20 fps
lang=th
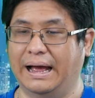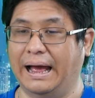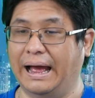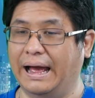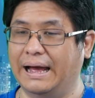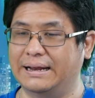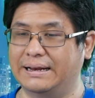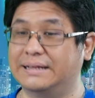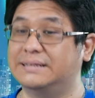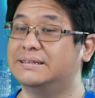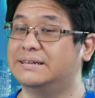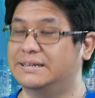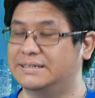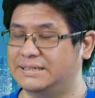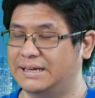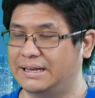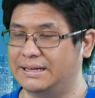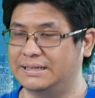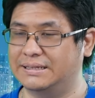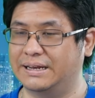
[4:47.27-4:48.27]
Ark Next
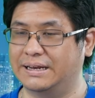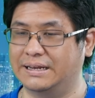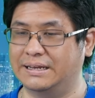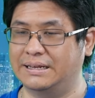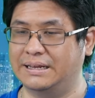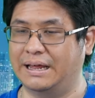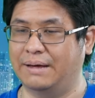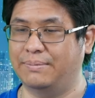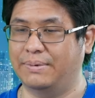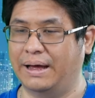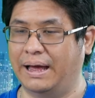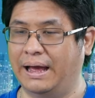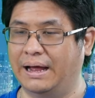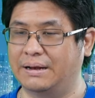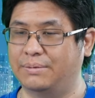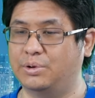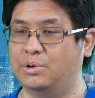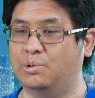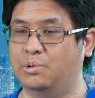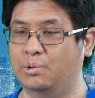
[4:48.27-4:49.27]
Generation Internet อี ที เอฟ Ark
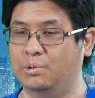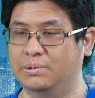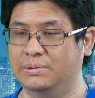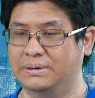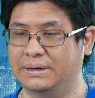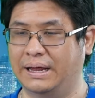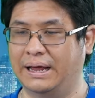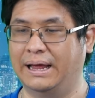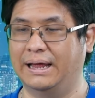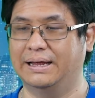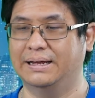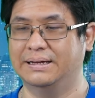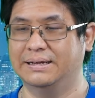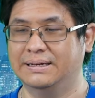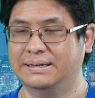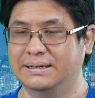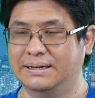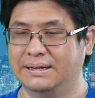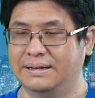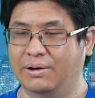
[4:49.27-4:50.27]
เราอยู่นะฮะ
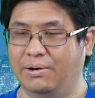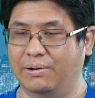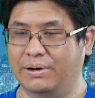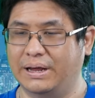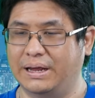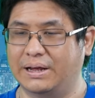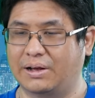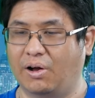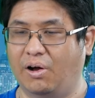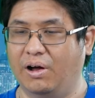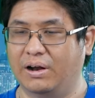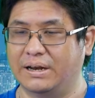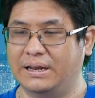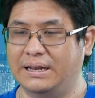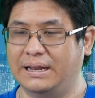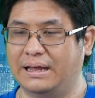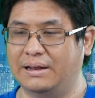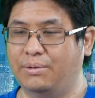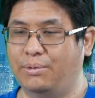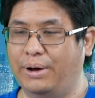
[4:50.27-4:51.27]
โอเคกองนี้
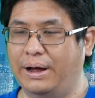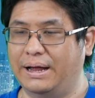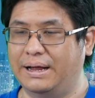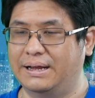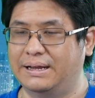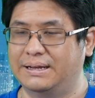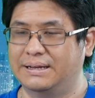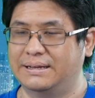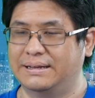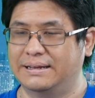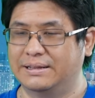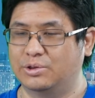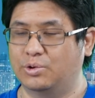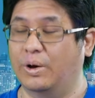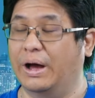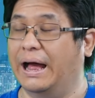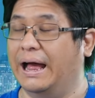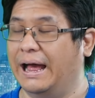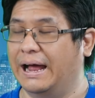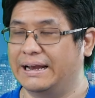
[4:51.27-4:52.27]
เนี่ยต้องบอกว่าตัว
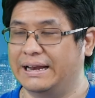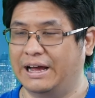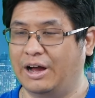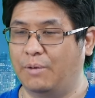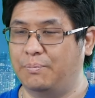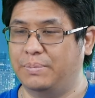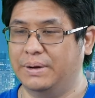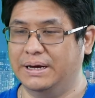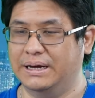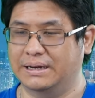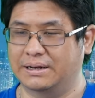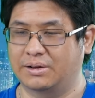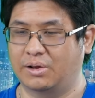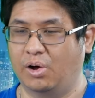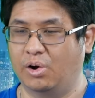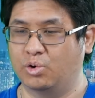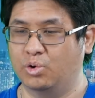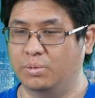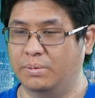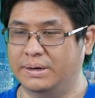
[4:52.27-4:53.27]
Ark เนี่ยเขาเปิดกอ
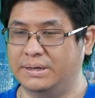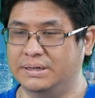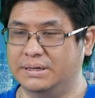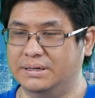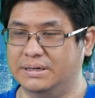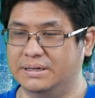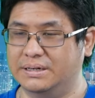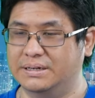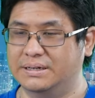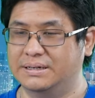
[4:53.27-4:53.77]
งทุนมาถือ